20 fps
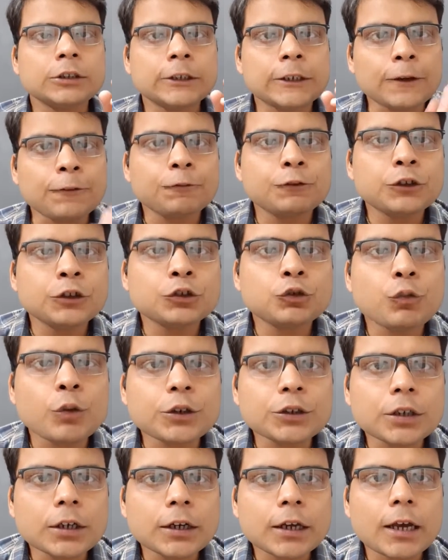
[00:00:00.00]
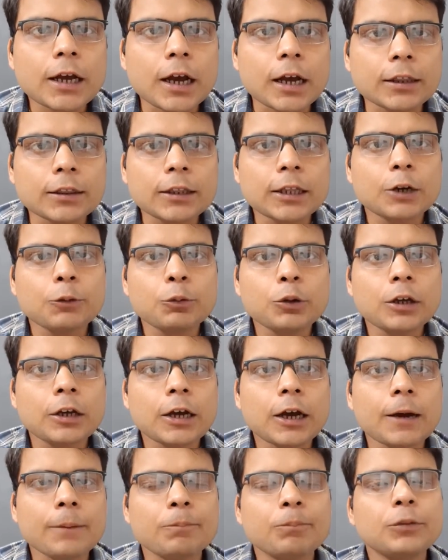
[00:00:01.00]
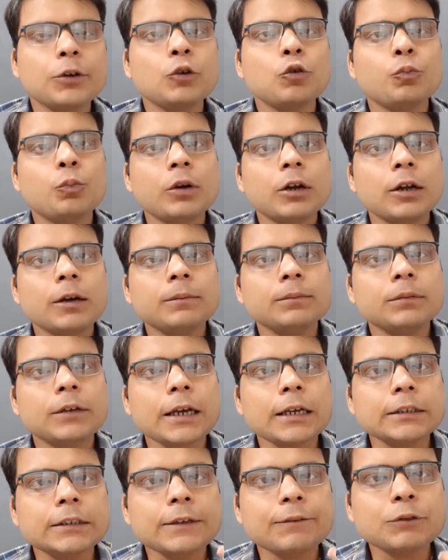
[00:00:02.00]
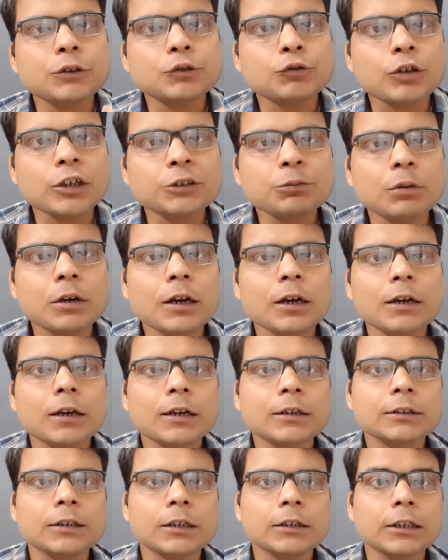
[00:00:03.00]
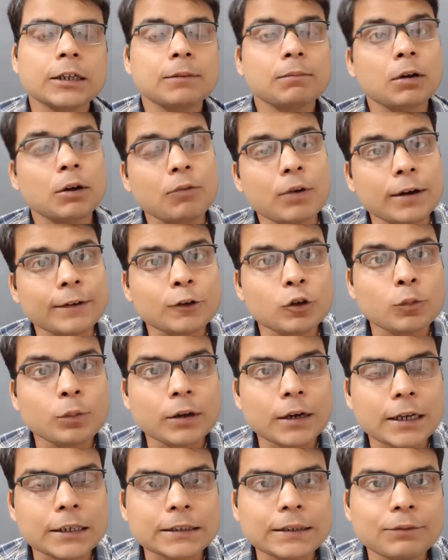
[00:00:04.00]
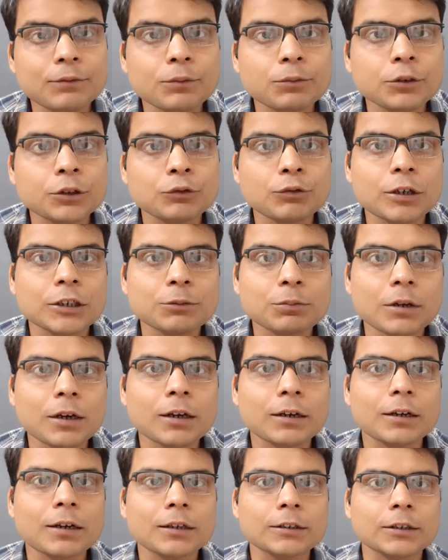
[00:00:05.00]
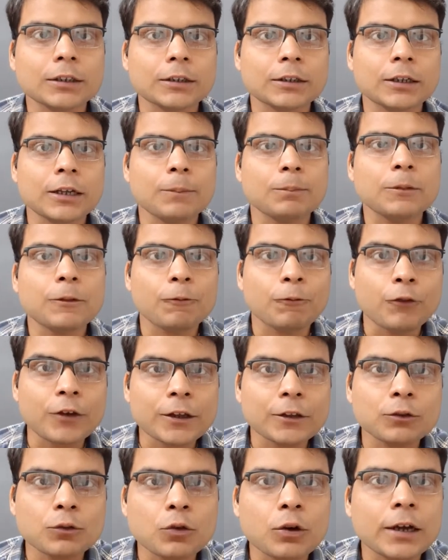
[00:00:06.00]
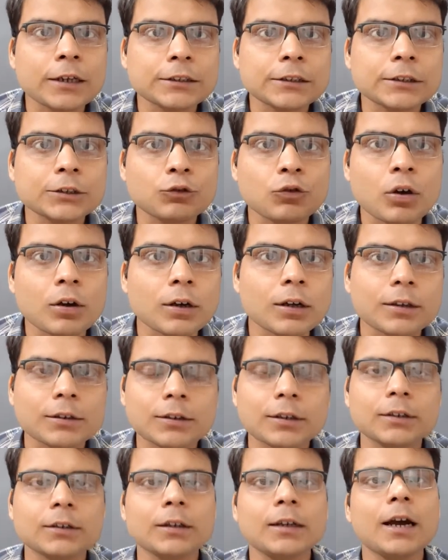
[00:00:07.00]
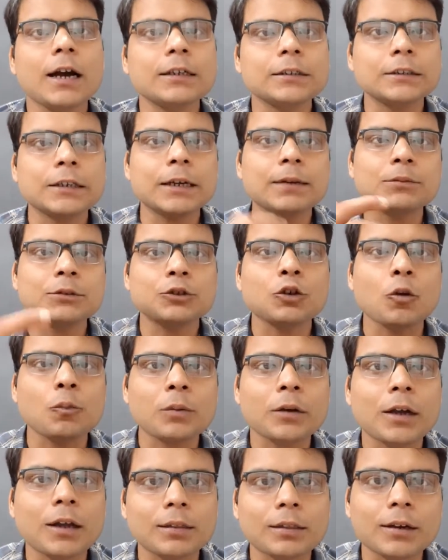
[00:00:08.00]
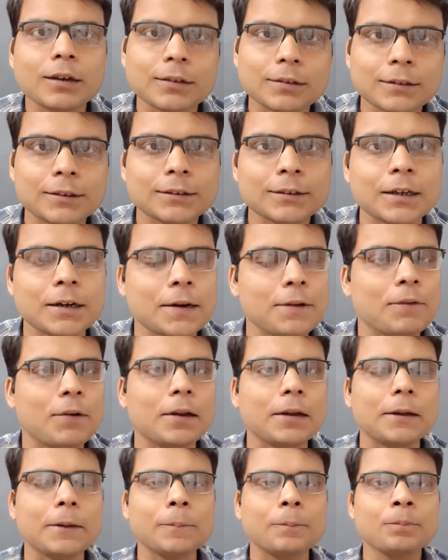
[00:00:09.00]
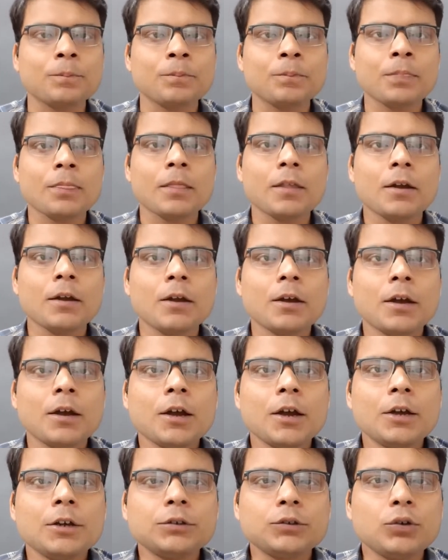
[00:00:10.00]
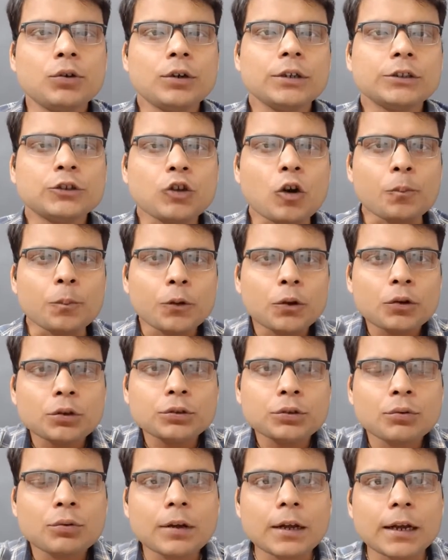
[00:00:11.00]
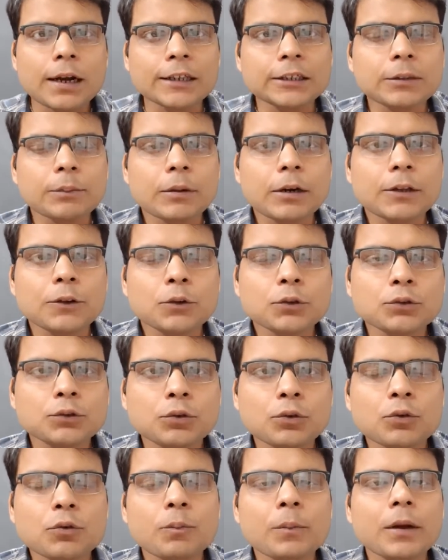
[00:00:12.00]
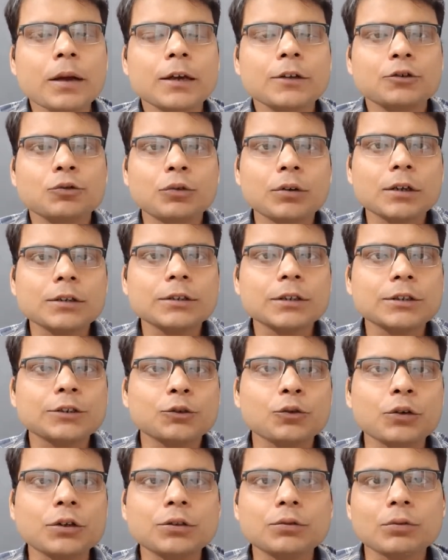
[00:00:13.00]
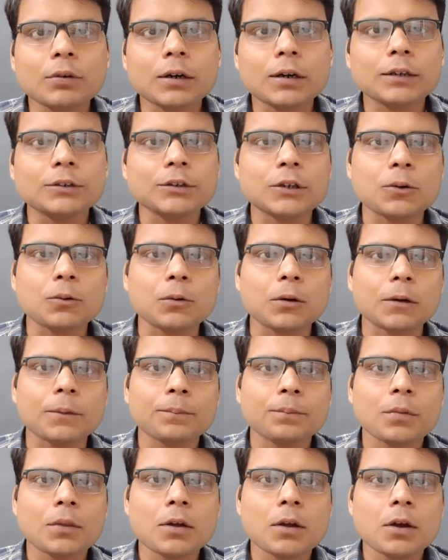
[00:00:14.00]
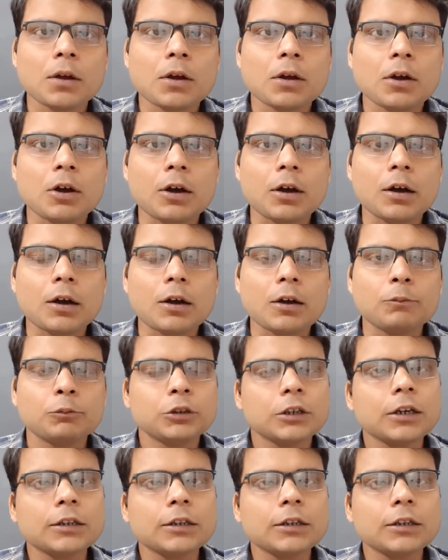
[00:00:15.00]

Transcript: टफ सिचुएशन के अंदर भी अपने ऊपर हम कैसे विश्वास बना कर रख सकते हैं भगवान के ऊपर कैसे विश्वास बना कर रख सकते हैं अपने फेथ को कैसे स्ट्रांग कर सकते हैं आज के हम इस टॉपिक के अंदर डिस्कस करने वाले हैं सो so, इस टॉपिक को शुरू करने से पहले दोस्तों मैं एक छोटा सा स्टोरी सुनाना चाहूँगा मुझे